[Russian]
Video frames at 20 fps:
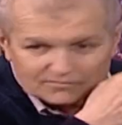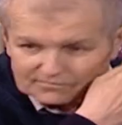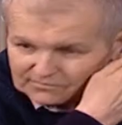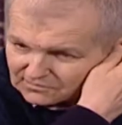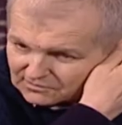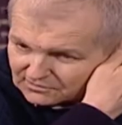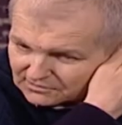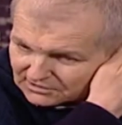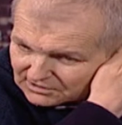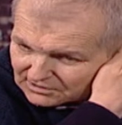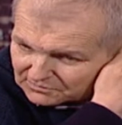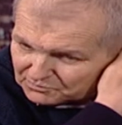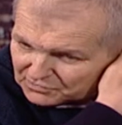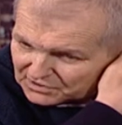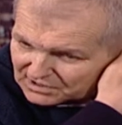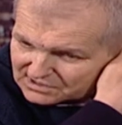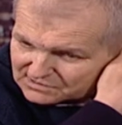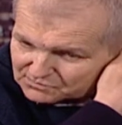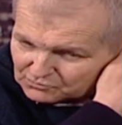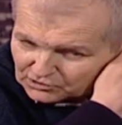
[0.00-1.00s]
этот
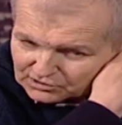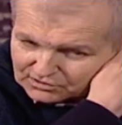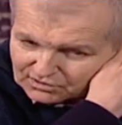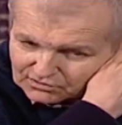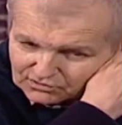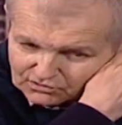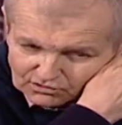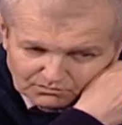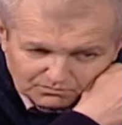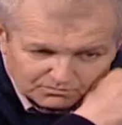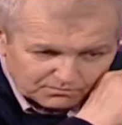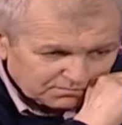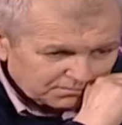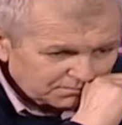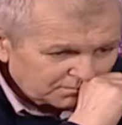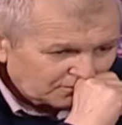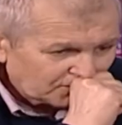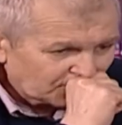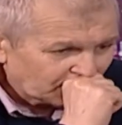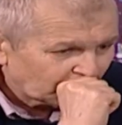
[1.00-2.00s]
пересмотр, но
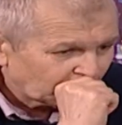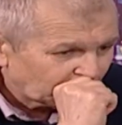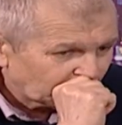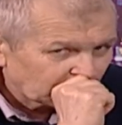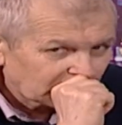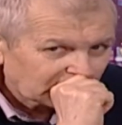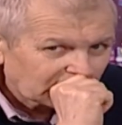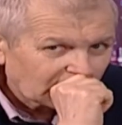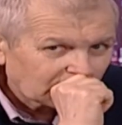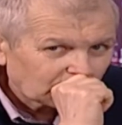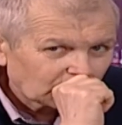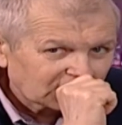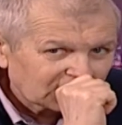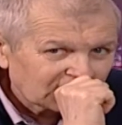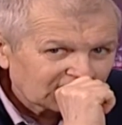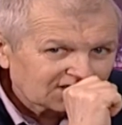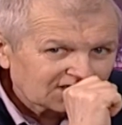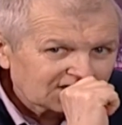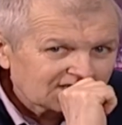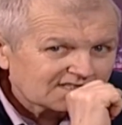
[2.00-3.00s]
вот так вот
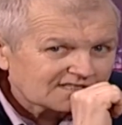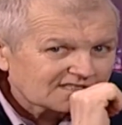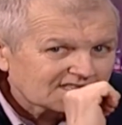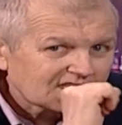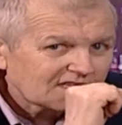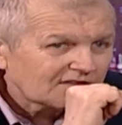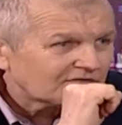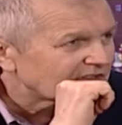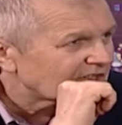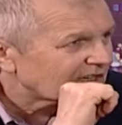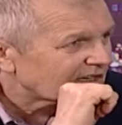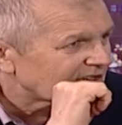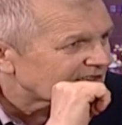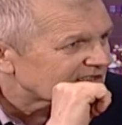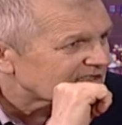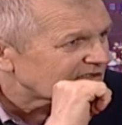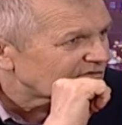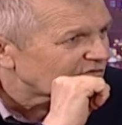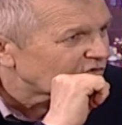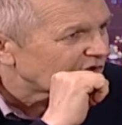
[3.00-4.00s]
интенсивно,
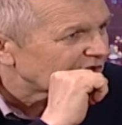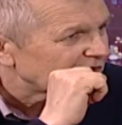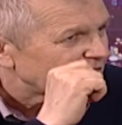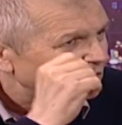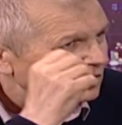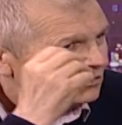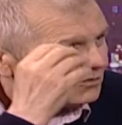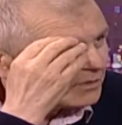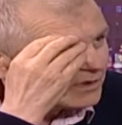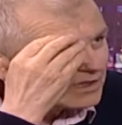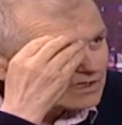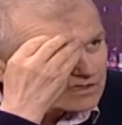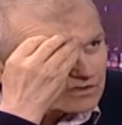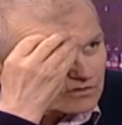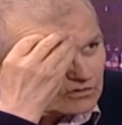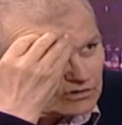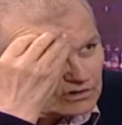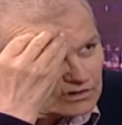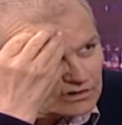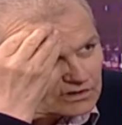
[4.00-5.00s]
как сегодня, он
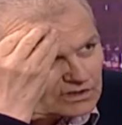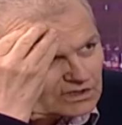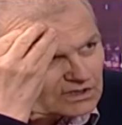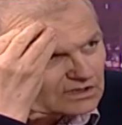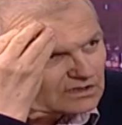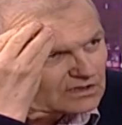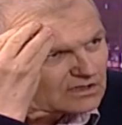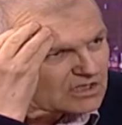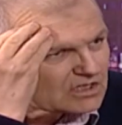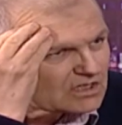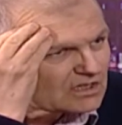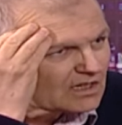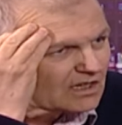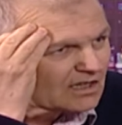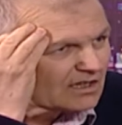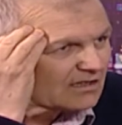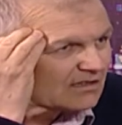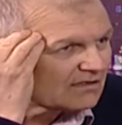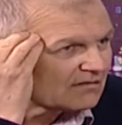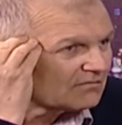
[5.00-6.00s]
происходит где-то
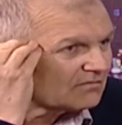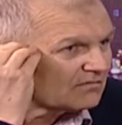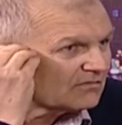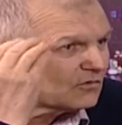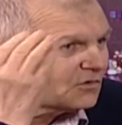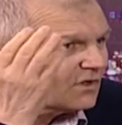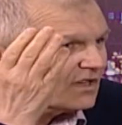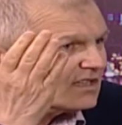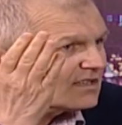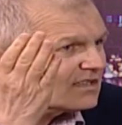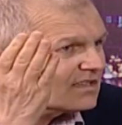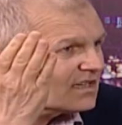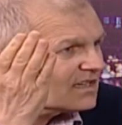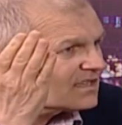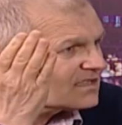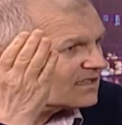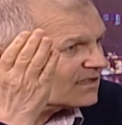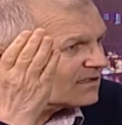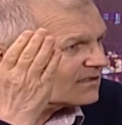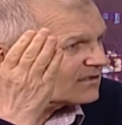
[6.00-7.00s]
начиная, ну, лет
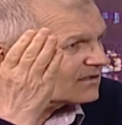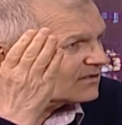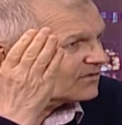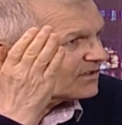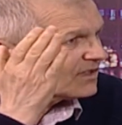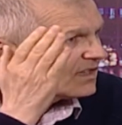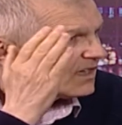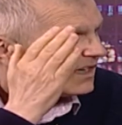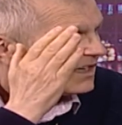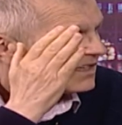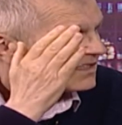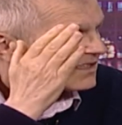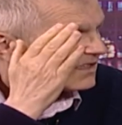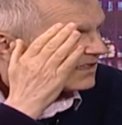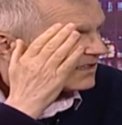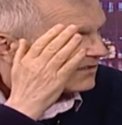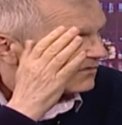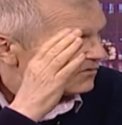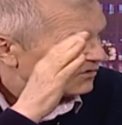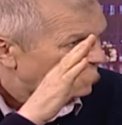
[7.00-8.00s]

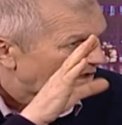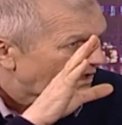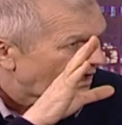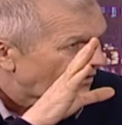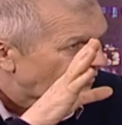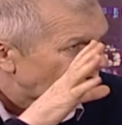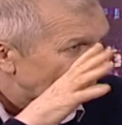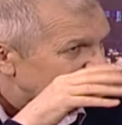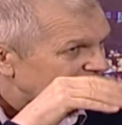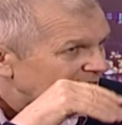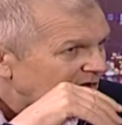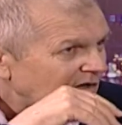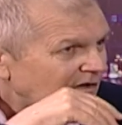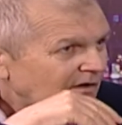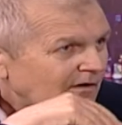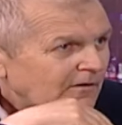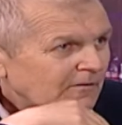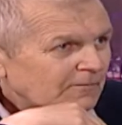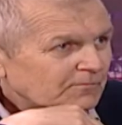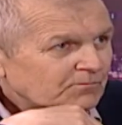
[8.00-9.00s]
10-12, вот так вот,
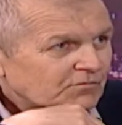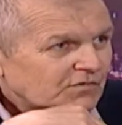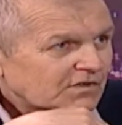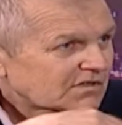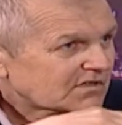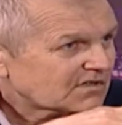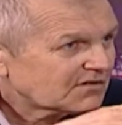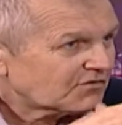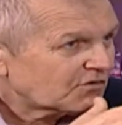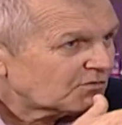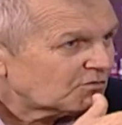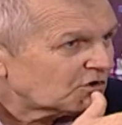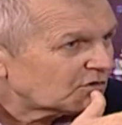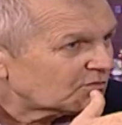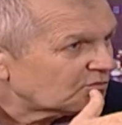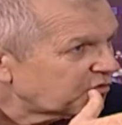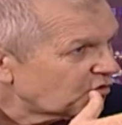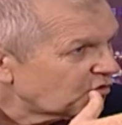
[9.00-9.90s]
со времен